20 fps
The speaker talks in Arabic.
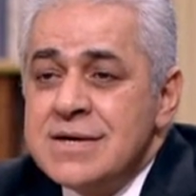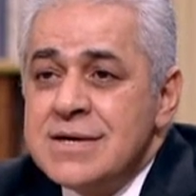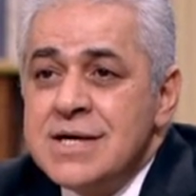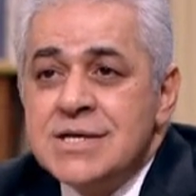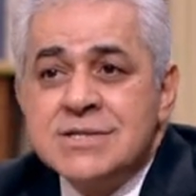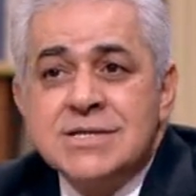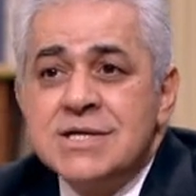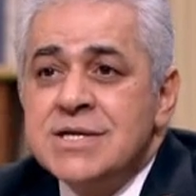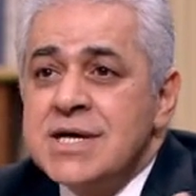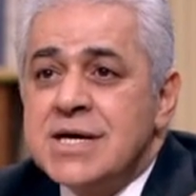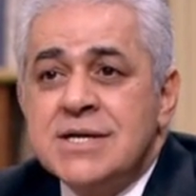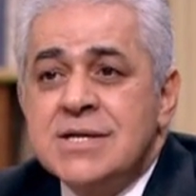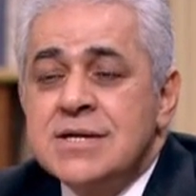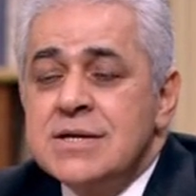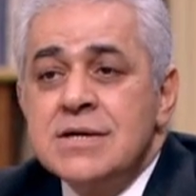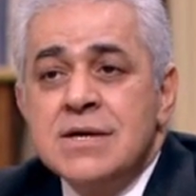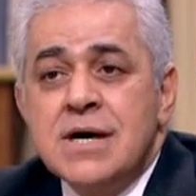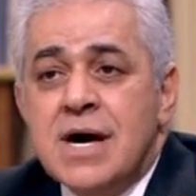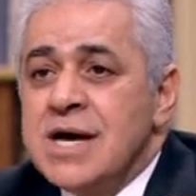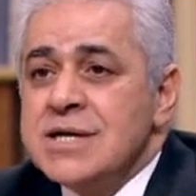يا سيدي
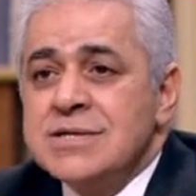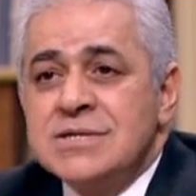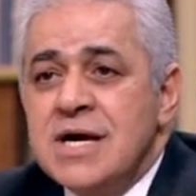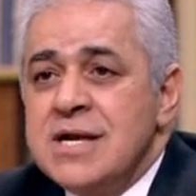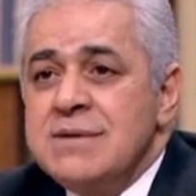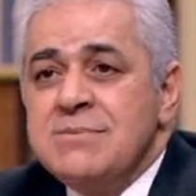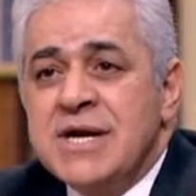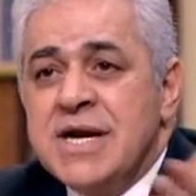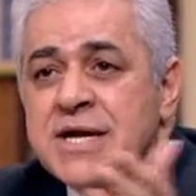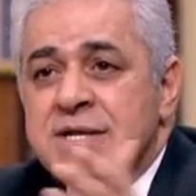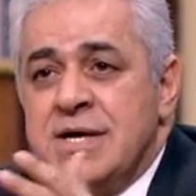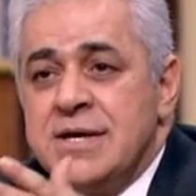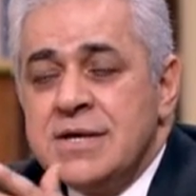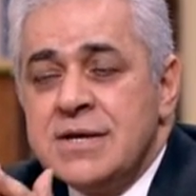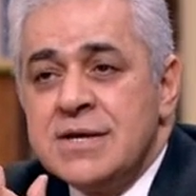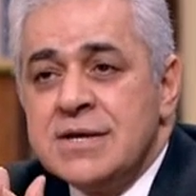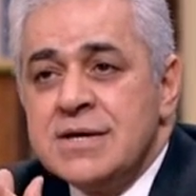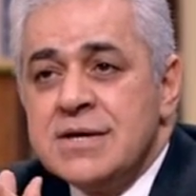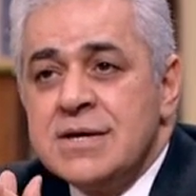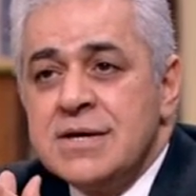خطأ البرادع
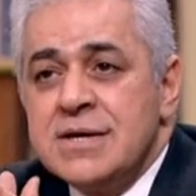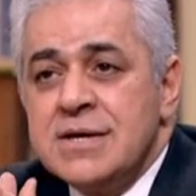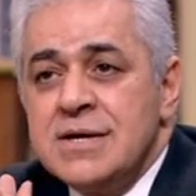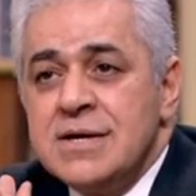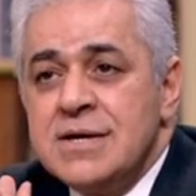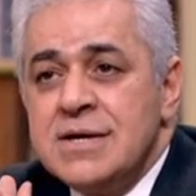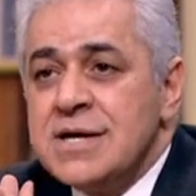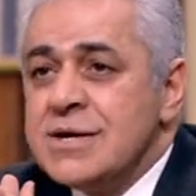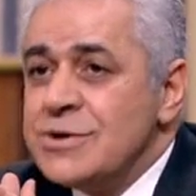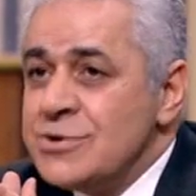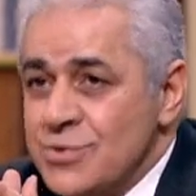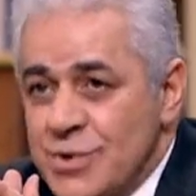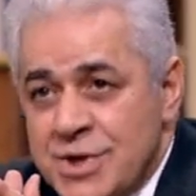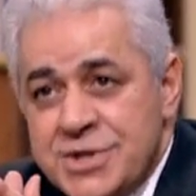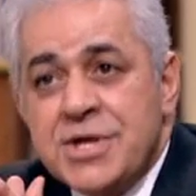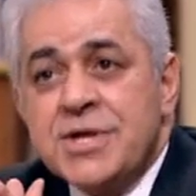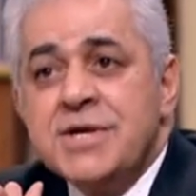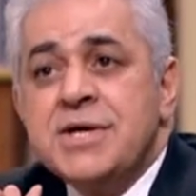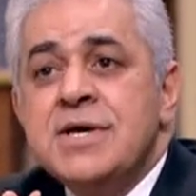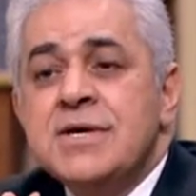لكن
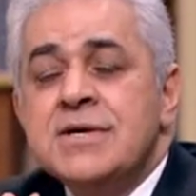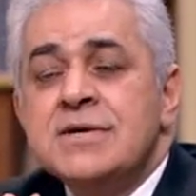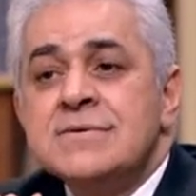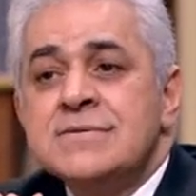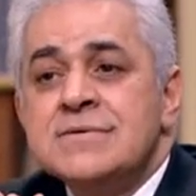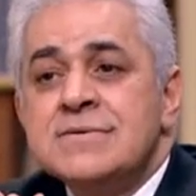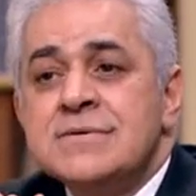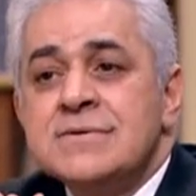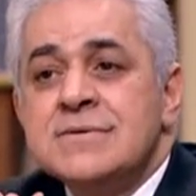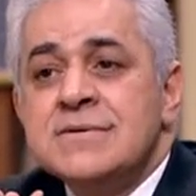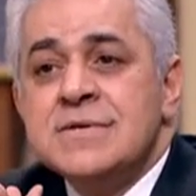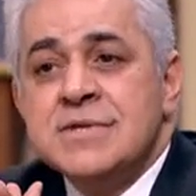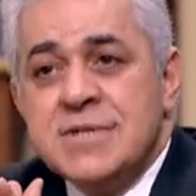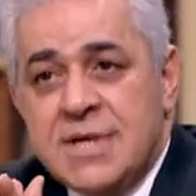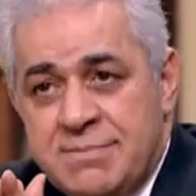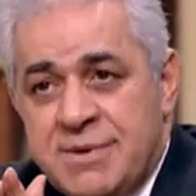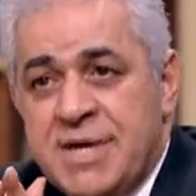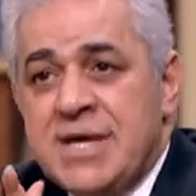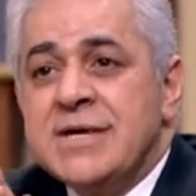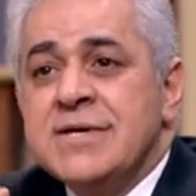وطني
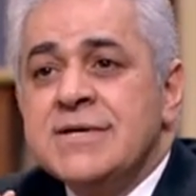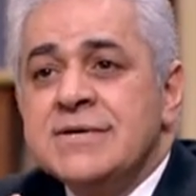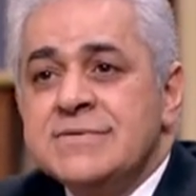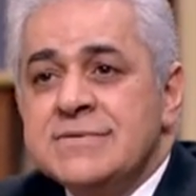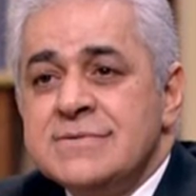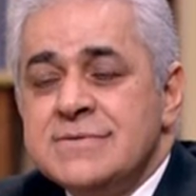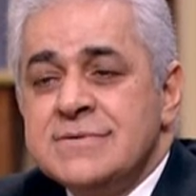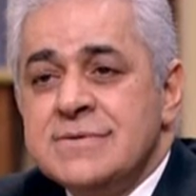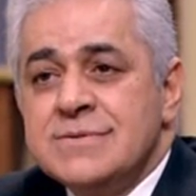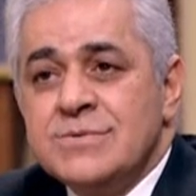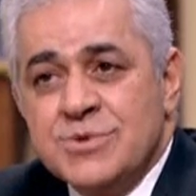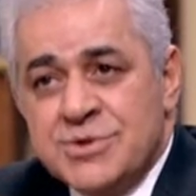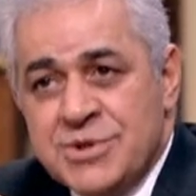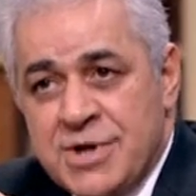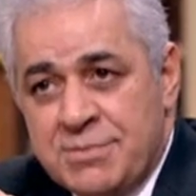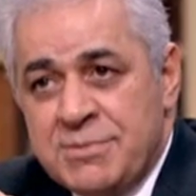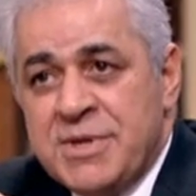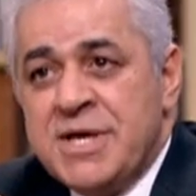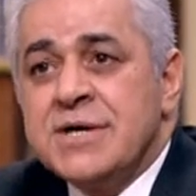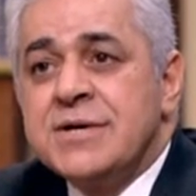نبيل
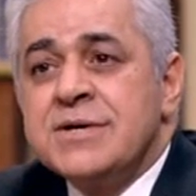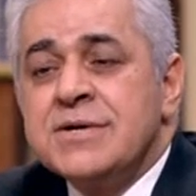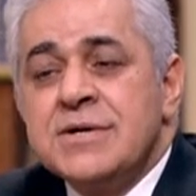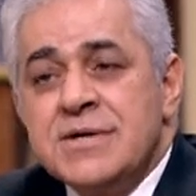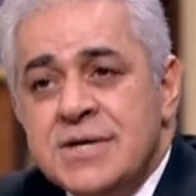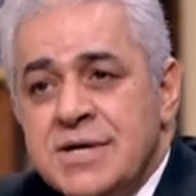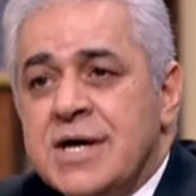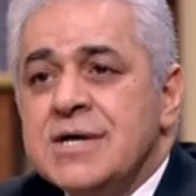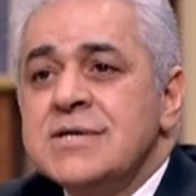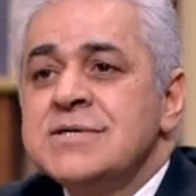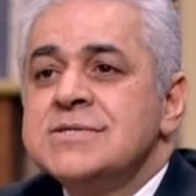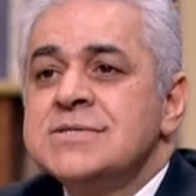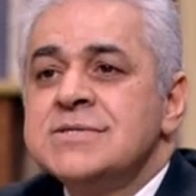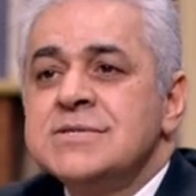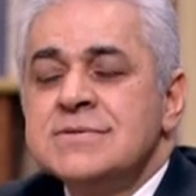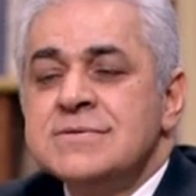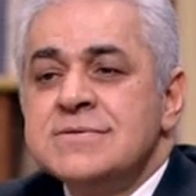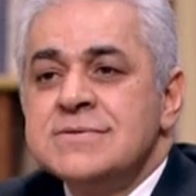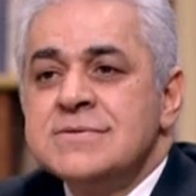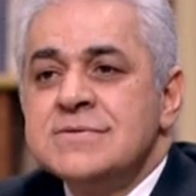وضمير يقظ
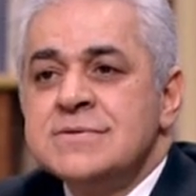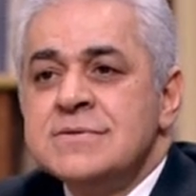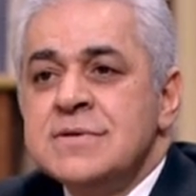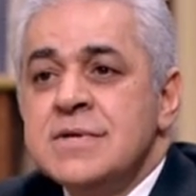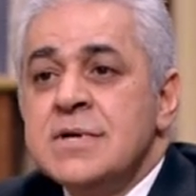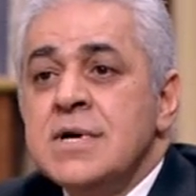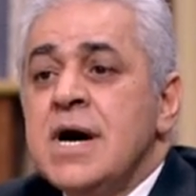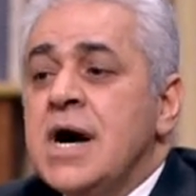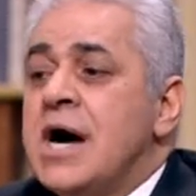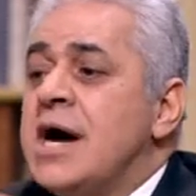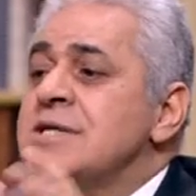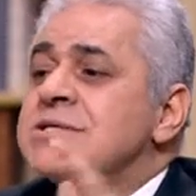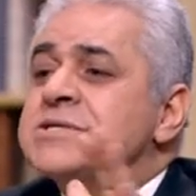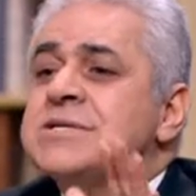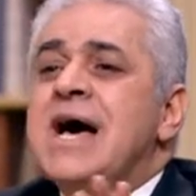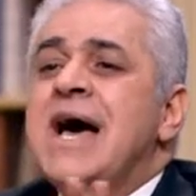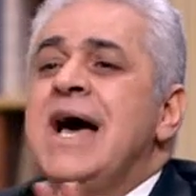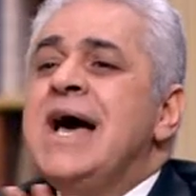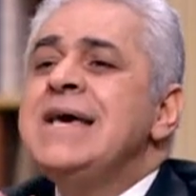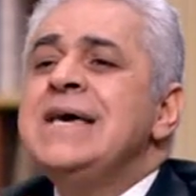
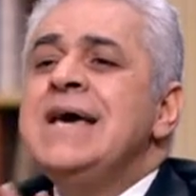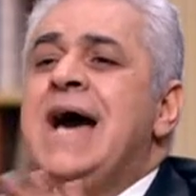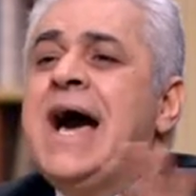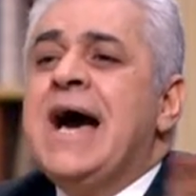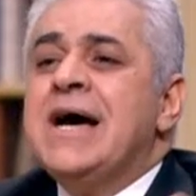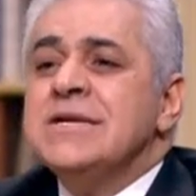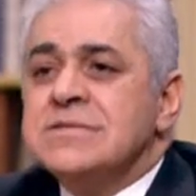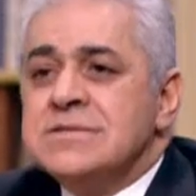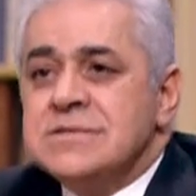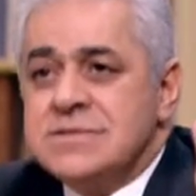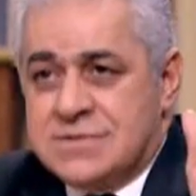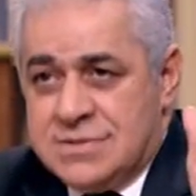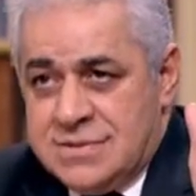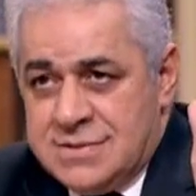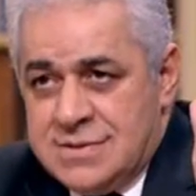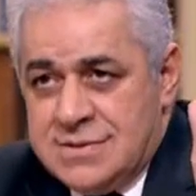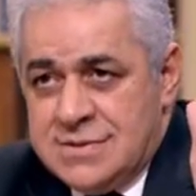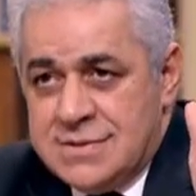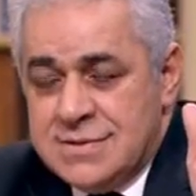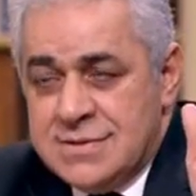خطأ أي حد
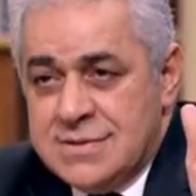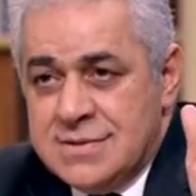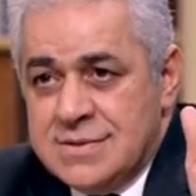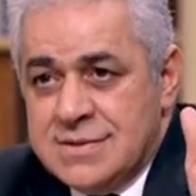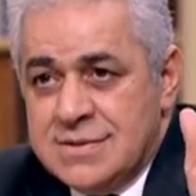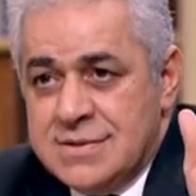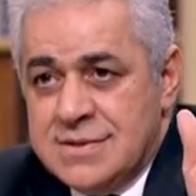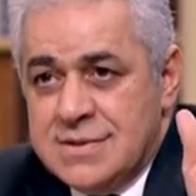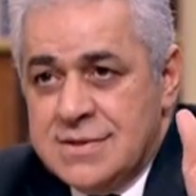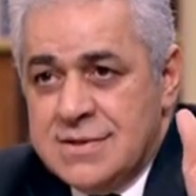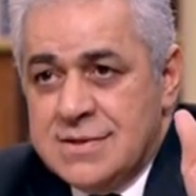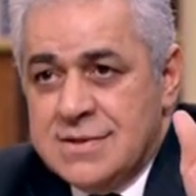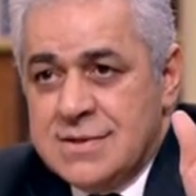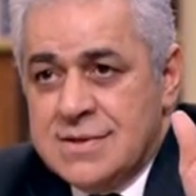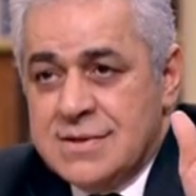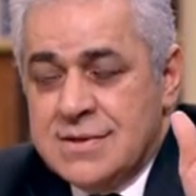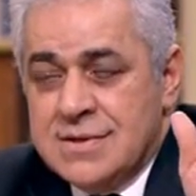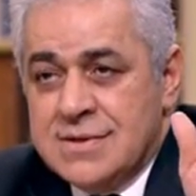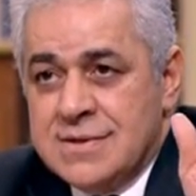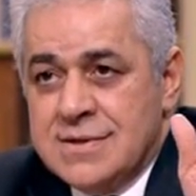هم؟ مم.
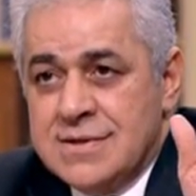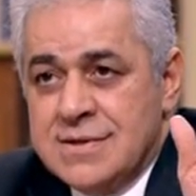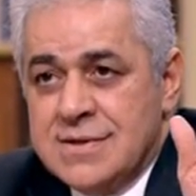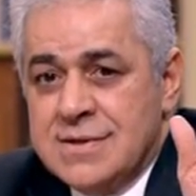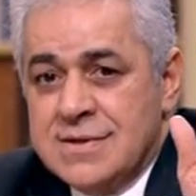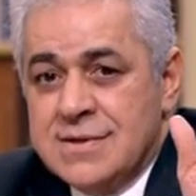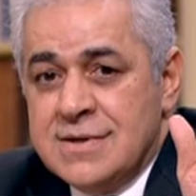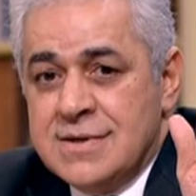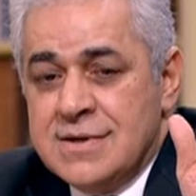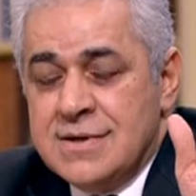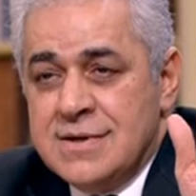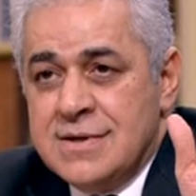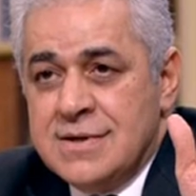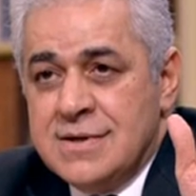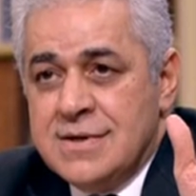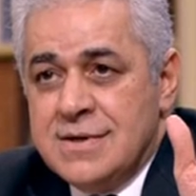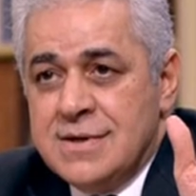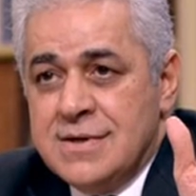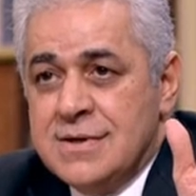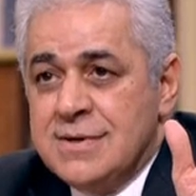
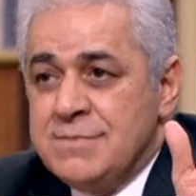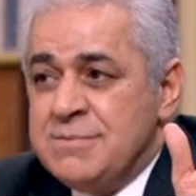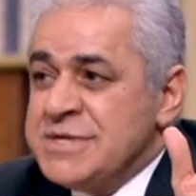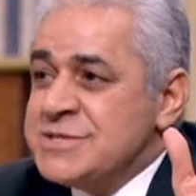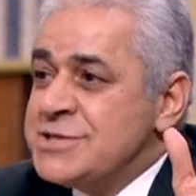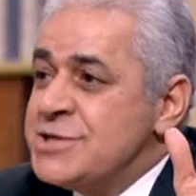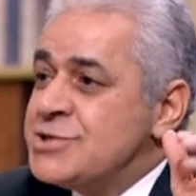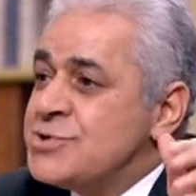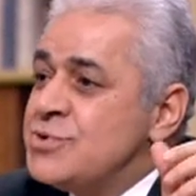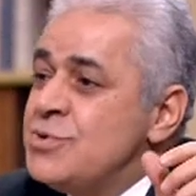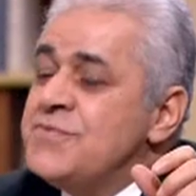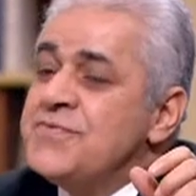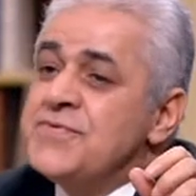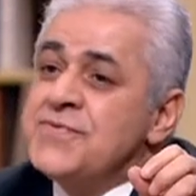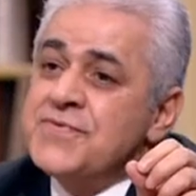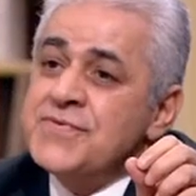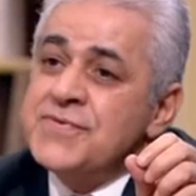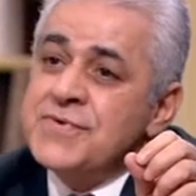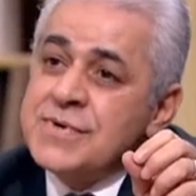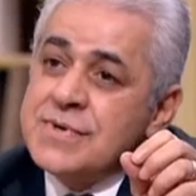بس
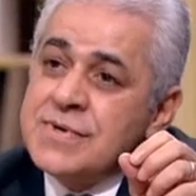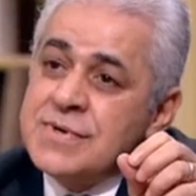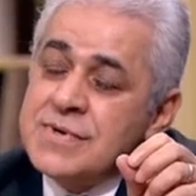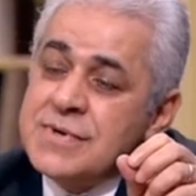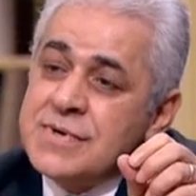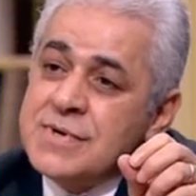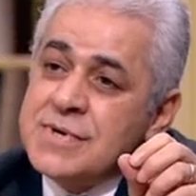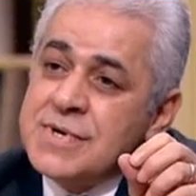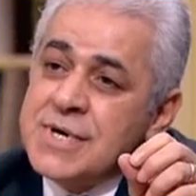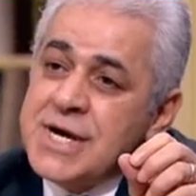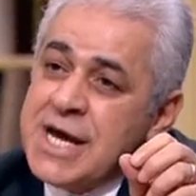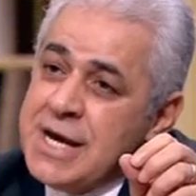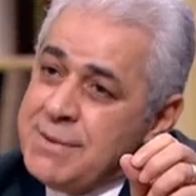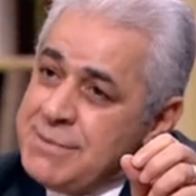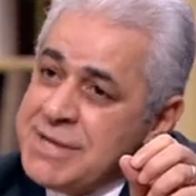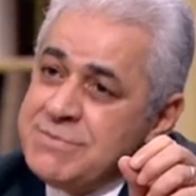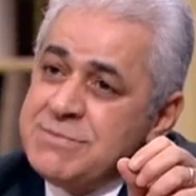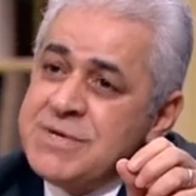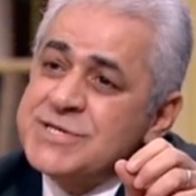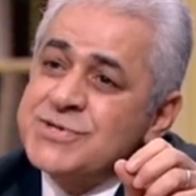شوف
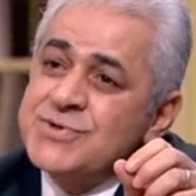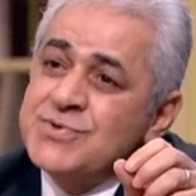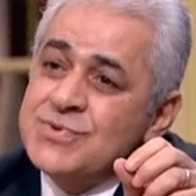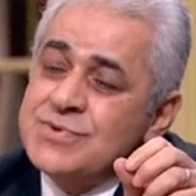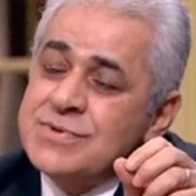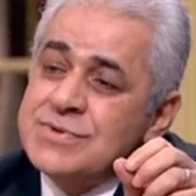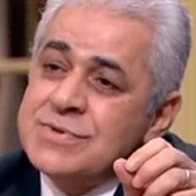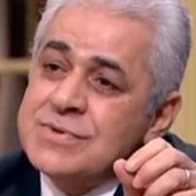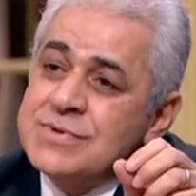كمان مستو